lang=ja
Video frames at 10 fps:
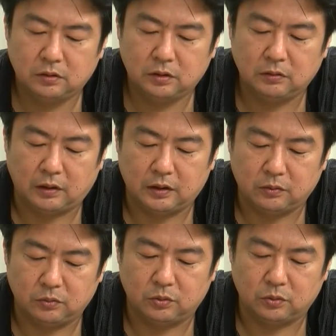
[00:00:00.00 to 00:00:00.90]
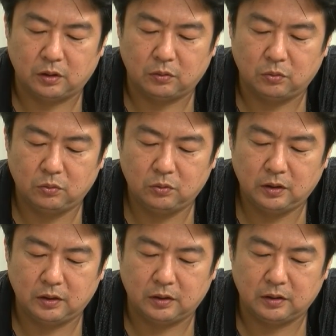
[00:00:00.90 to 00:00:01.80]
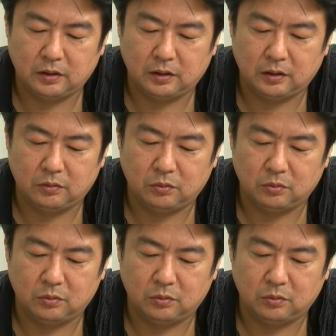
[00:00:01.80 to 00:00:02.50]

ていうかねその、えー、だこのねえっ、ー、と